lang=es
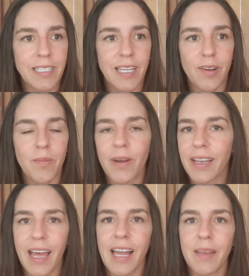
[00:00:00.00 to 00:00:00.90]
va a ser como
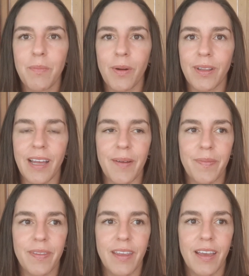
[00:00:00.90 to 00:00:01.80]
que nada le importa.
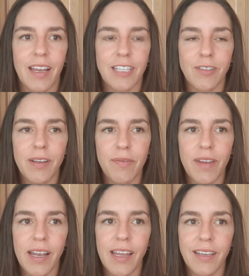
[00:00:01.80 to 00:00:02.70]
¿Le son
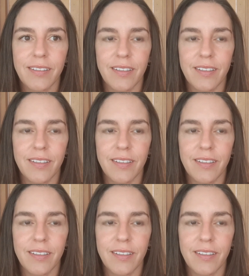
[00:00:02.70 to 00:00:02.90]
infieles?